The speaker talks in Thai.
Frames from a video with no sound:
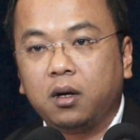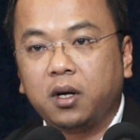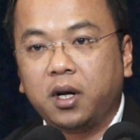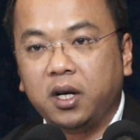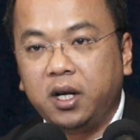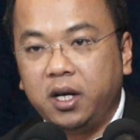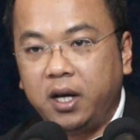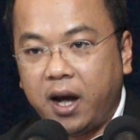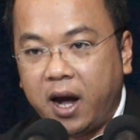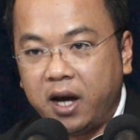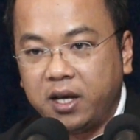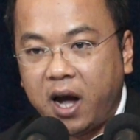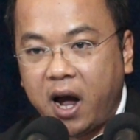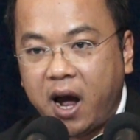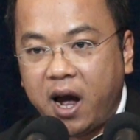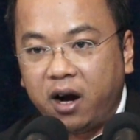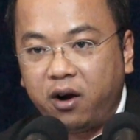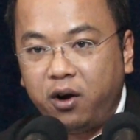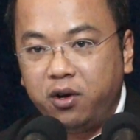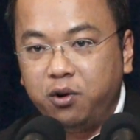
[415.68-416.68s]
คดีอาญา
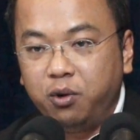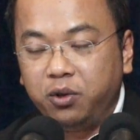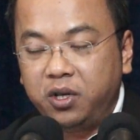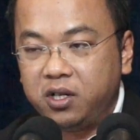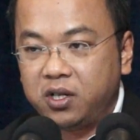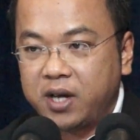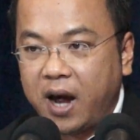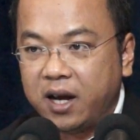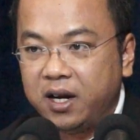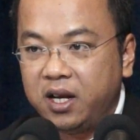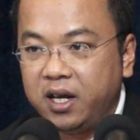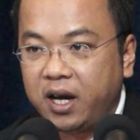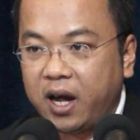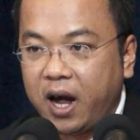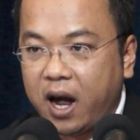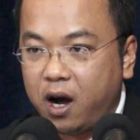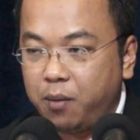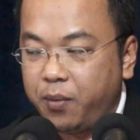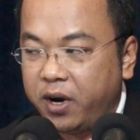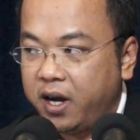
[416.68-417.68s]
ก็อยู่ที่ศาลฎี
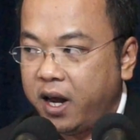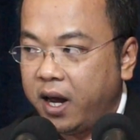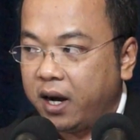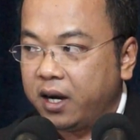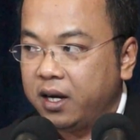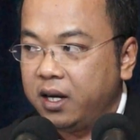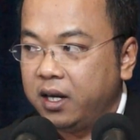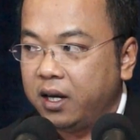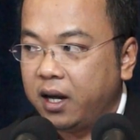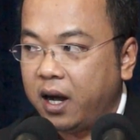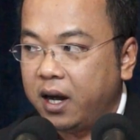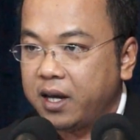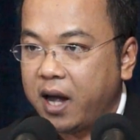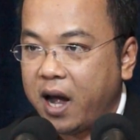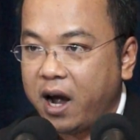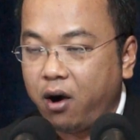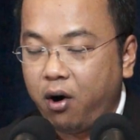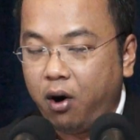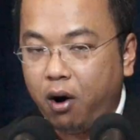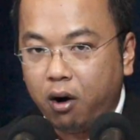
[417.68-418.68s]
กาแผนกคดีอาญา
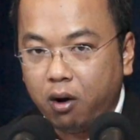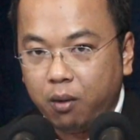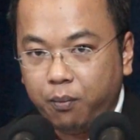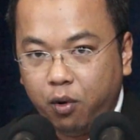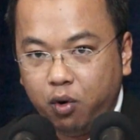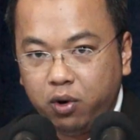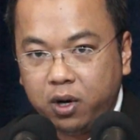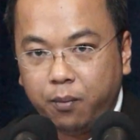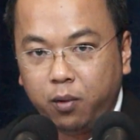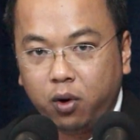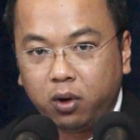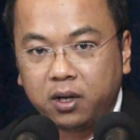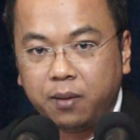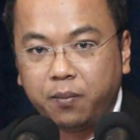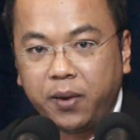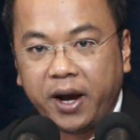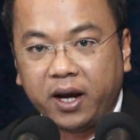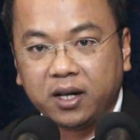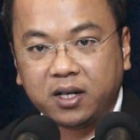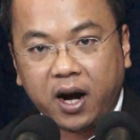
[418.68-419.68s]
ของผู้ดำรงตำ
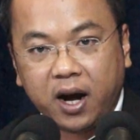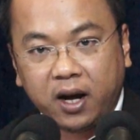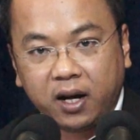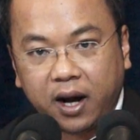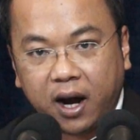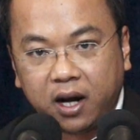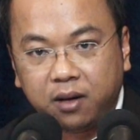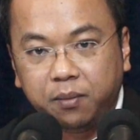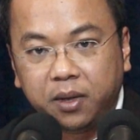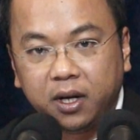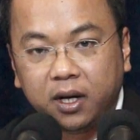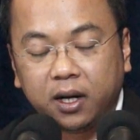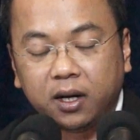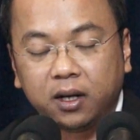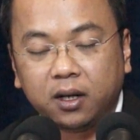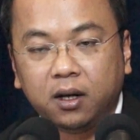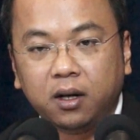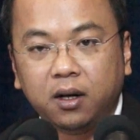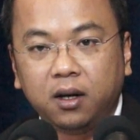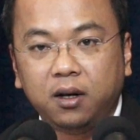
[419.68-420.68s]
แหน่งทางการเมือง
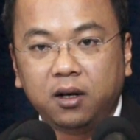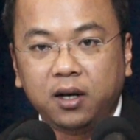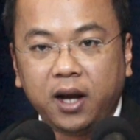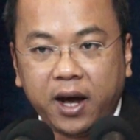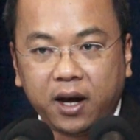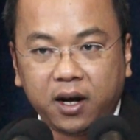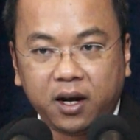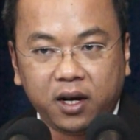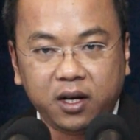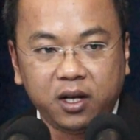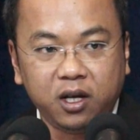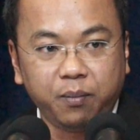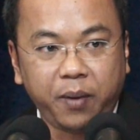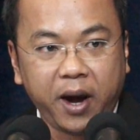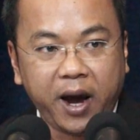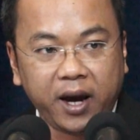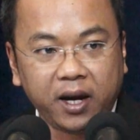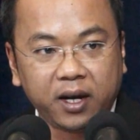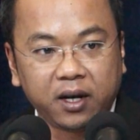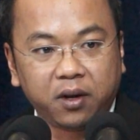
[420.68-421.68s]
และคดี
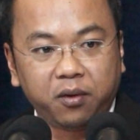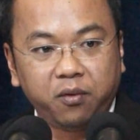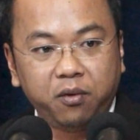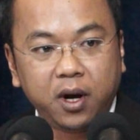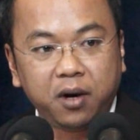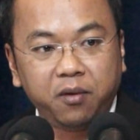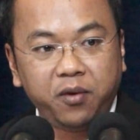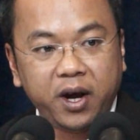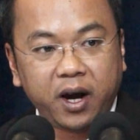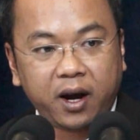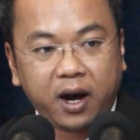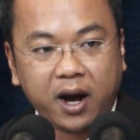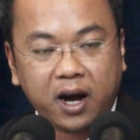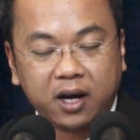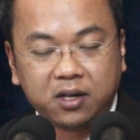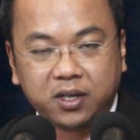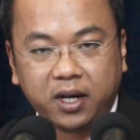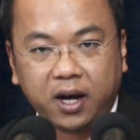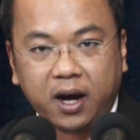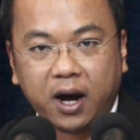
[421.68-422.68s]
แพ่งเรื่องเรียกค่า
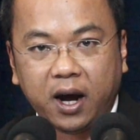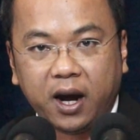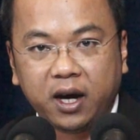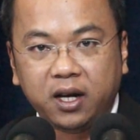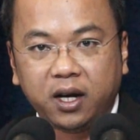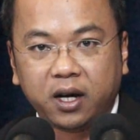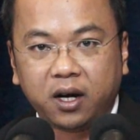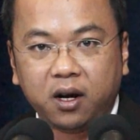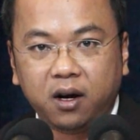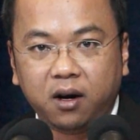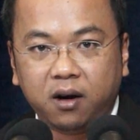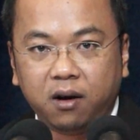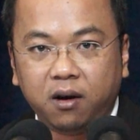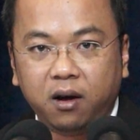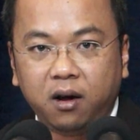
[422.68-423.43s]
เสียหายเนี่ย ก็